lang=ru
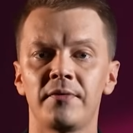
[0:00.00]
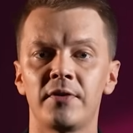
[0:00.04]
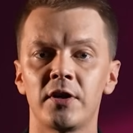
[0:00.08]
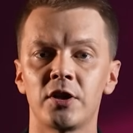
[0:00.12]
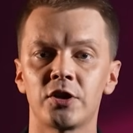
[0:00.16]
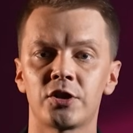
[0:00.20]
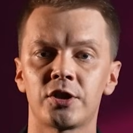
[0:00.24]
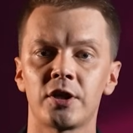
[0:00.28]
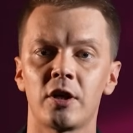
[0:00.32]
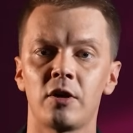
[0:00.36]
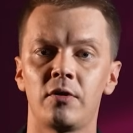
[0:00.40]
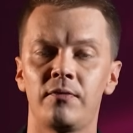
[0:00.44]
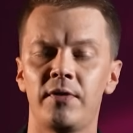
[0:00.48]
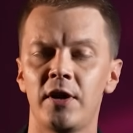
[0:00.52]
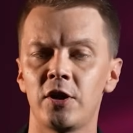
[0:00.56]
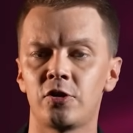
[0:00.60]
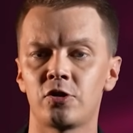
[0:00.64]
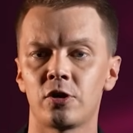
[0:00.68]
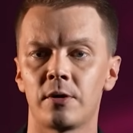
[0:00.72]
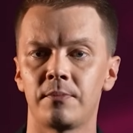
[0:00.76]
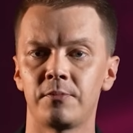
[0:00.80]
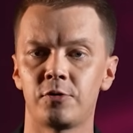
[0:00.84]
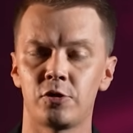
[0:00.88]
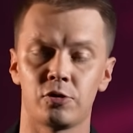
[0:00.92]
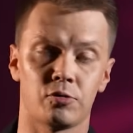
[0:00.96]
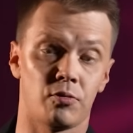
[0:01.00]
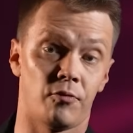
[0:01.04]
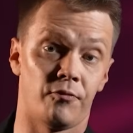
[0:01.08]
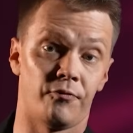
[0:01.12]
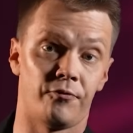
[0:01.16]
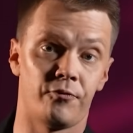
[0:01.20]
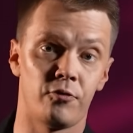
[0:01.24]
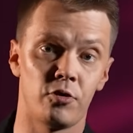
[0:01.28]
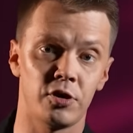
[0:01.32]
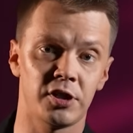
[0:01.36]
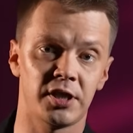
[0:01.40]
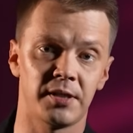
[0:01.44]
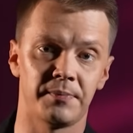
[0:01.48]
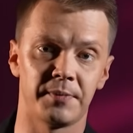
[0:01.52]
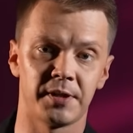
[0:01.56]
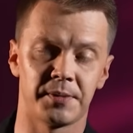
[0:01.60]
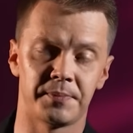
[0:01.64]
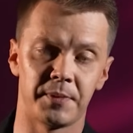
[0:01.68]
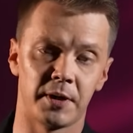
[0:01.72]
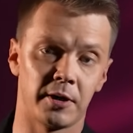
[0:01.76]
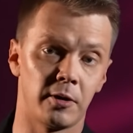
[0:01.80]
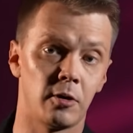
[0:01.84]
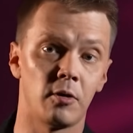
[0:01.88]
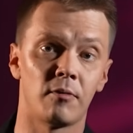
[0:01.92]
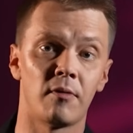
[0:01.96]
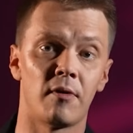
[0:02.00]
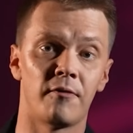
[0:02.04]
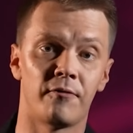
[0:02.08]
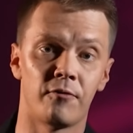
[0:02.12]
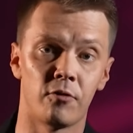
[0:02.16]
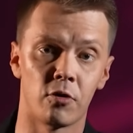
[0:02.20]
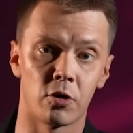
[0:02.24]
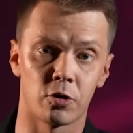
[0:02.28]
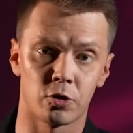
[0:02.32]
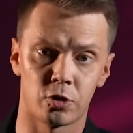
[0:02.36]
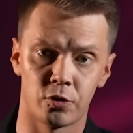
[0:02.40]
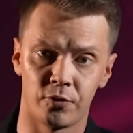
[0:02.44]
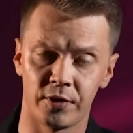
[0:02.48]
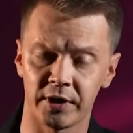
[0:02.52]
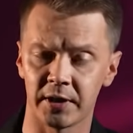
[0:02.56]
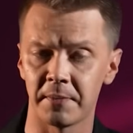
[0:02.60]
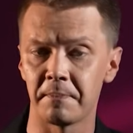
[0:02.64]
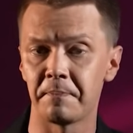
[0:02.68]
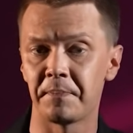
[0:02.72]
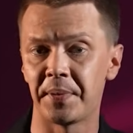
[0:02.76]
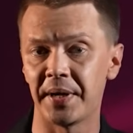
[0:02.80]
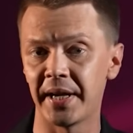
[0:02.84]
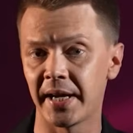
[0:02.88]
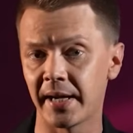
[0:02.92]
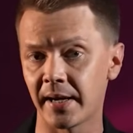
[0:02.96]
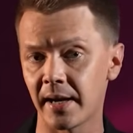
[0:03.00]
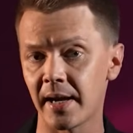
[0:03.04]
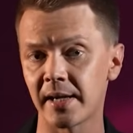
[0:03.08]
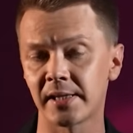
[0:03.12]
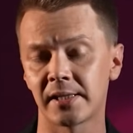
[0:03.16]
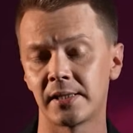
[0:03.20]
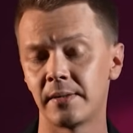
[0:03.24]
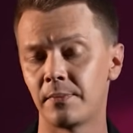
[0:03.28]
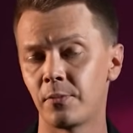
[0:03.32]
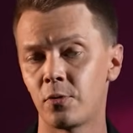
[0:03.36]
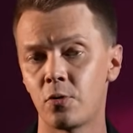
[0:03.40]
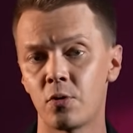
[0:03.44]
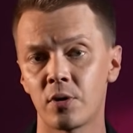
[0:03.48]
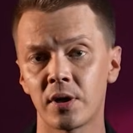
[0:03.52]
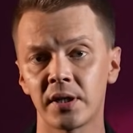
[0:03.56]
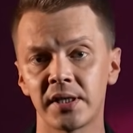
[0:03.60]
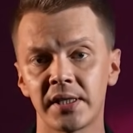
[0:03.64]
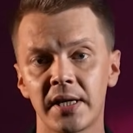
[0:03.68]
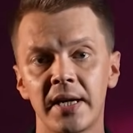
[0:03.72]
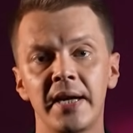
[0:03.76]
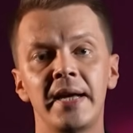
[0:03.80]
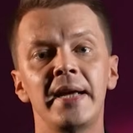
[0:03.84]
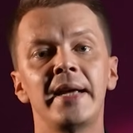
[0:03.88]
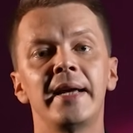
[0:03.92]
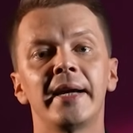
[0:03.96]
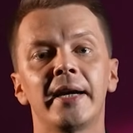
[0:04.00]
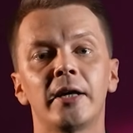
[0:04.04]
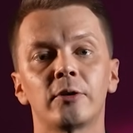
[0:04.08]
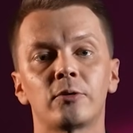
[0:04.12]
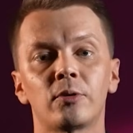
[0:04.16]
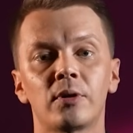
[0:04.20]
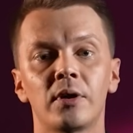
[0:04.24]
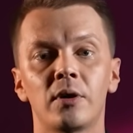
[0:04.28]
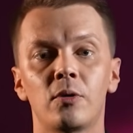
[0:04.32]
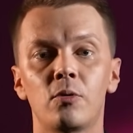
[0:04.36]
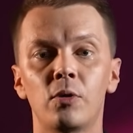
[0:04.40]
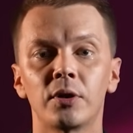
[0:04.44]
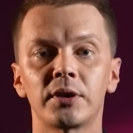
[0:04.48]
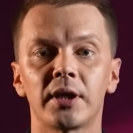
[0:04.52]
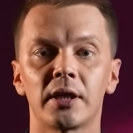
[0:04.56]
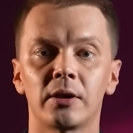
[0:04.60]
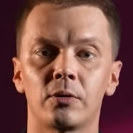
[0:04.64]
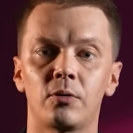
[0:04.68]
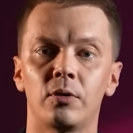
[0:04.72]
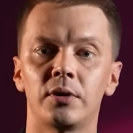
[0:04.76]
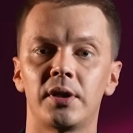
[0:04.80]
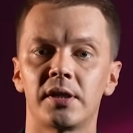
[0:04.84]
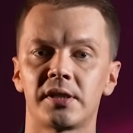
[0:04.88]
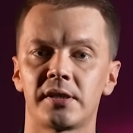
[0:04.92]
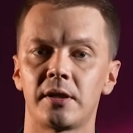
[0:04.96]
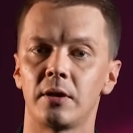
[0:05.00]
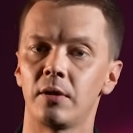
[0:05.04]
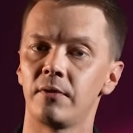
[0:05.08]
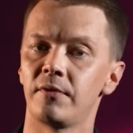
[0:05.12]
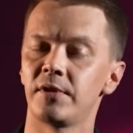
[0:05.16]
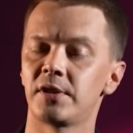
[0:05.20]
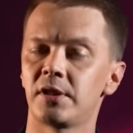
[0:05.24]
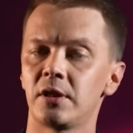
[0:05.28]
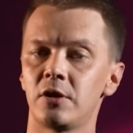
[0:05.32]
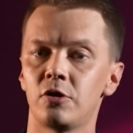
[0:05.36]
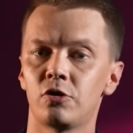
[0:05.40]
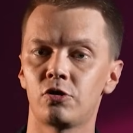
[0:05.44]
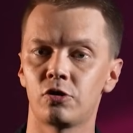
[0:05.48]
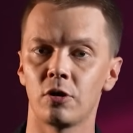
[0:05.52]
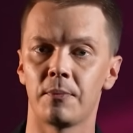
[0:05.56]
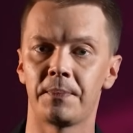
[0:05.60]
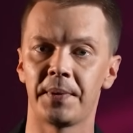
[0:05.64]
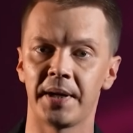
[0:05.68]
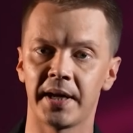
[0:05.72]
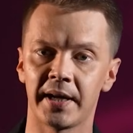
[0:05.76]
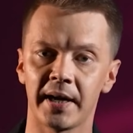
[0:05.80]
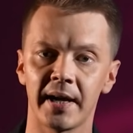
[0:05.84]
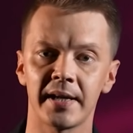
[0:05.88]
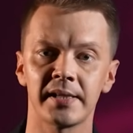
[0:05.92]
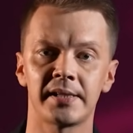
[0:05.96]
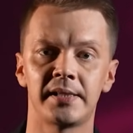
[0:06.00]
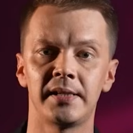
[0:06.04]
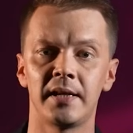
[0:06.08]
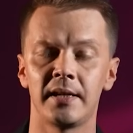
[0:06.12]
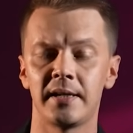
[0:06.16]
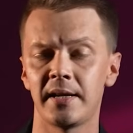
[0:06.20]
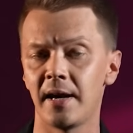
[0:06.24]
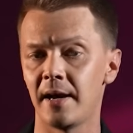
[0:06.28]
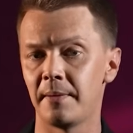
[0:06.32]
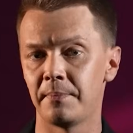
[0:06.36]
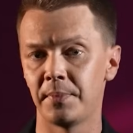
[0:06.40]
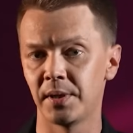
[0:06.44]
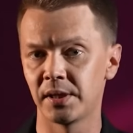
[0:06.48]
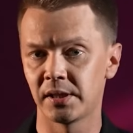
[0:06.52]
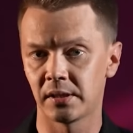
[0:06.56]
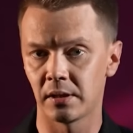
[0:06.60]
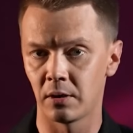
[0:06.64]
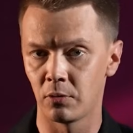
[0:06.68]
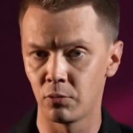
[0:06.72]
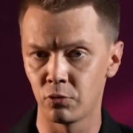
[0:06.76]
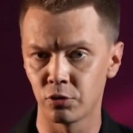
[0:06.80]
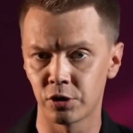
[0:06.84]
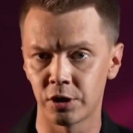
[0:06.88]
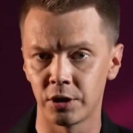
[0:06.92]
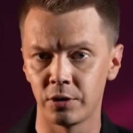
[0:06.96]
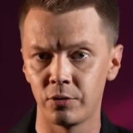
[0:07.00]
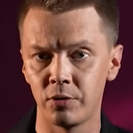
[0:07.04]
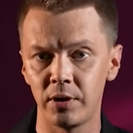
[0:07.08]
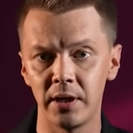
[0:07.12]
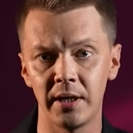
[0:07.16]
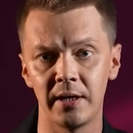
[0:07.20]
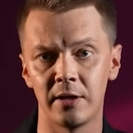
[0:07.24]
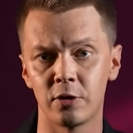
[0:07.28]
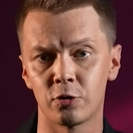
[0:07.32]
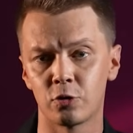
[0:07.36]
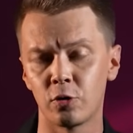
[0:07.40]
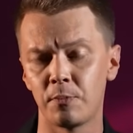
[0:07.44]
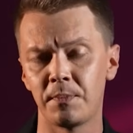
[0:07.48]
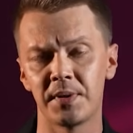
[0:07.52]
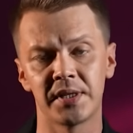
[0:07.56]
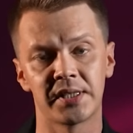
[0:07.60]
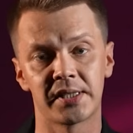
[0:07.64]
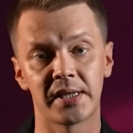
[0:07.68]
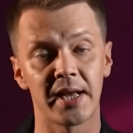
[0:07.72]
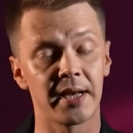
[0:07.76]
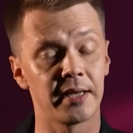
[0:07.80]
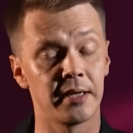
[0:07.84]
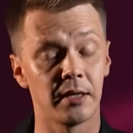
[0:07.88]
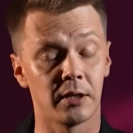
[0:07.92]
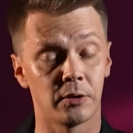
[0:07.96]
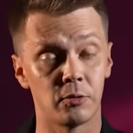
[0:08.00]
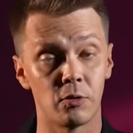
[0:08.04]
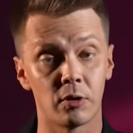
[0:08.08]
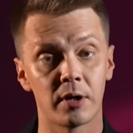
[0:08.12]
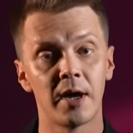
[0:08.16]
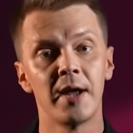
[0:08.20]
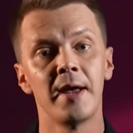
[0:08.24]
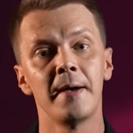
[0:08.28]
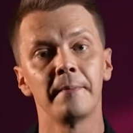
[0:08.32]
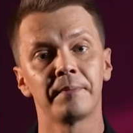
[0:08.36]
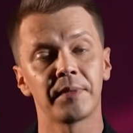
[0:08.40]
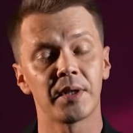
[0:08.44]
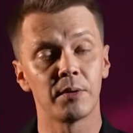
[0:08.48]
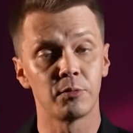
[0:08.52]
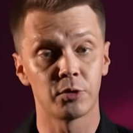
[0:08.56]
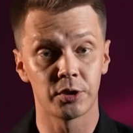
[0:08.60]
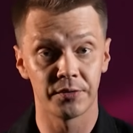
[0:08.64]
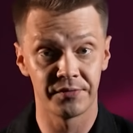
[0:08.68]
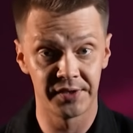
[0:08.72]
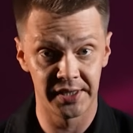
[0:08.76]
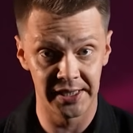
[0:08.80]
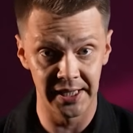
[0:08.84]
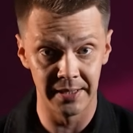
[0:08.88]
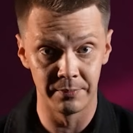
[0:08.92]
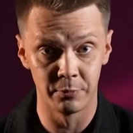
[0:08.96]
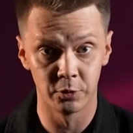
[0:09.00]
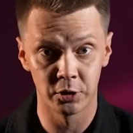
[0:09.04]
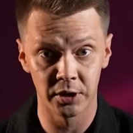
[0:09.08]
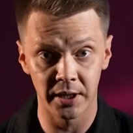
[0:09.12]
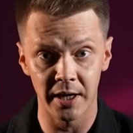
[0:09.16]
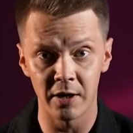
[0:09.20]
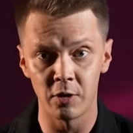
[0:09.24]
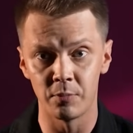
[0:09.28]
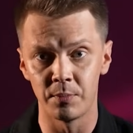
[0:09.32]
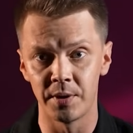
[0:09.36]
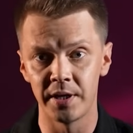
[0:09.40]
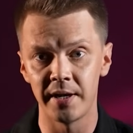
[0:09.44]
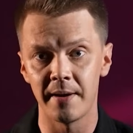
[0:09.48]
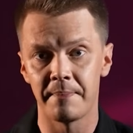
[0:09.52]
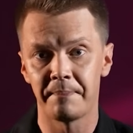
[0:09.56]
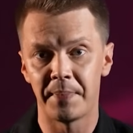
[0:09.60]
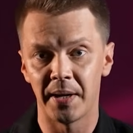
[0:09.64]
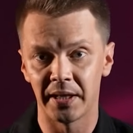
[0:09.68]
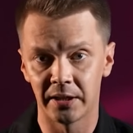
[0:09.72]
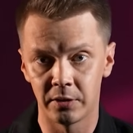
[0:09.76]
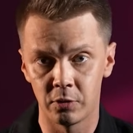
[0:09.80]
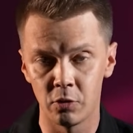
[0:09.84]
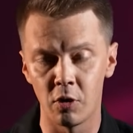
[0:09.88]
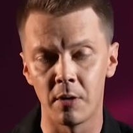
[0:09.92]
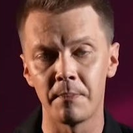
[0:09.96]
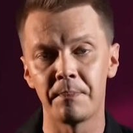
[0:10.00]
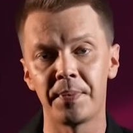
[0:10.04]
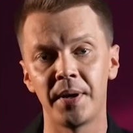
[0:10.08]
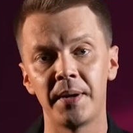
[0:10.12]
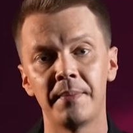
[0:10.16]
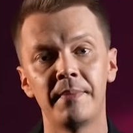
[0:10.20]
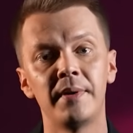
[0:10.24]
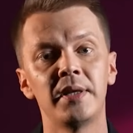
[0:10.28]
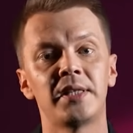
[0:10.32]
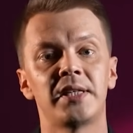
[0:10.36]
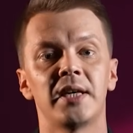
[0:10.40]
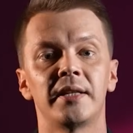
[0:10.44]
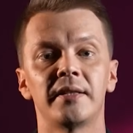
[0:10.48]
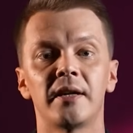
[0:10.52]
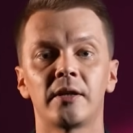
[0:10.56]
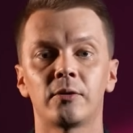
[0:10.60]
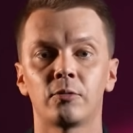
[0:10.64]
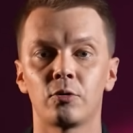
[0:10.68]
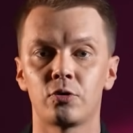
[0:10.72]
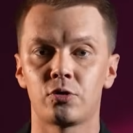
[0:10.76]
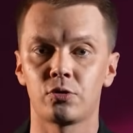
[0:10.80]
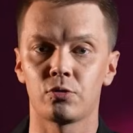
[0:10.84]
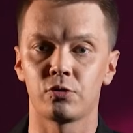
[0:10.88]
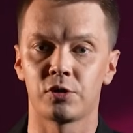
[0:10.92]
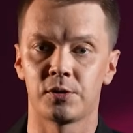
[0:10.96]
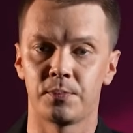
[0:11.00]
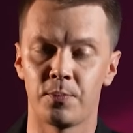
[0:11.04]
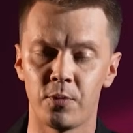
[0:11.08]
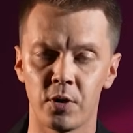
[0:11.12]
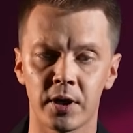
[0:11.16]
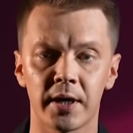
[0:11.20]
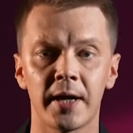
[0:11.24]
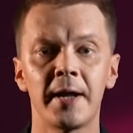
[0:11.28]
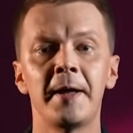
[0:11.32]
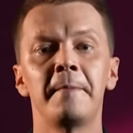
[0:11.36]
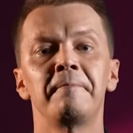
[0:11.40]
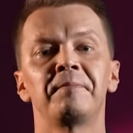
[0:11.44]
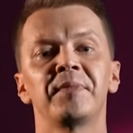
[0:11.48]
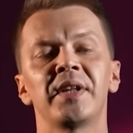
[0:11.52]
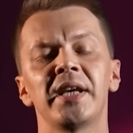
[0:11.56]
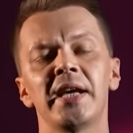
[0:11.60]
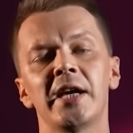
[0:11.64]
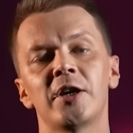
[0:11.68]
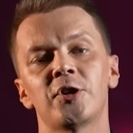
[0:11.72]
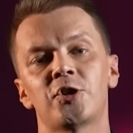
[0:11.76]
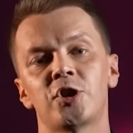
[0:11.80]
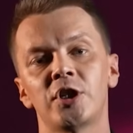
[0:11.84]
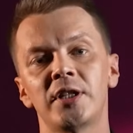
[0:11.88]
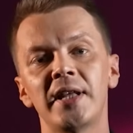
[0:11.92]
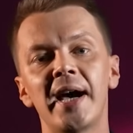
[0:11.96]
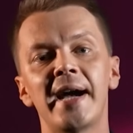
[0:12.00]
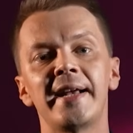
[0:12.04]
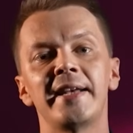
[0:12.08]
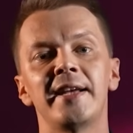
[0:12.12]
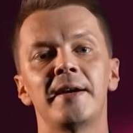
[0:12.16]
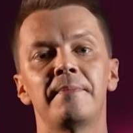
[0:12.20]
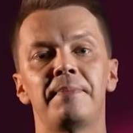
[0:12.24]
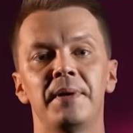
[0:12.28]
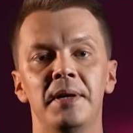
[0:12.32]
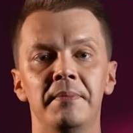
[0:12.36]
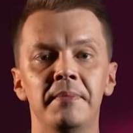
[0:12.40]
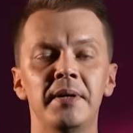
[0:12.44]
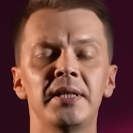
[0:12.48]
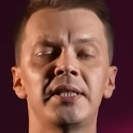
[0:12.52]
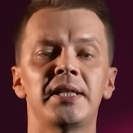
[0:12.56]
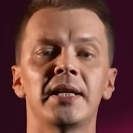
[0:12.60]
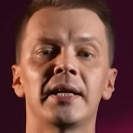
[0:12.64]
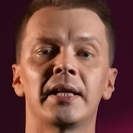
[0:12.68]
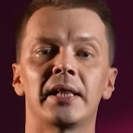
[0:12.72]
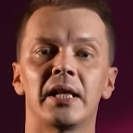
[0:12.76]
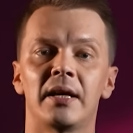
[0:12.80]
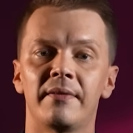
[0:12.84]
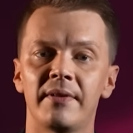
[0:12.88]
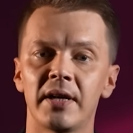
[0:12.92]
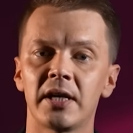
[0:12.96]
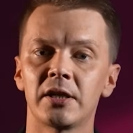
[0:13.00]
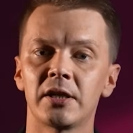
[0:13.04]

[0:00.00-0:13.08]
выезжаю вечером часов в 8 из Могилева в Воршу в этом прекрасном городе, который год от года становится еще прекраснее. Я быстро ужинаю и лежу без задних ног, потому что в 7 утра у меня подъем, прибытие на точку сбора и ожидание прибытия главы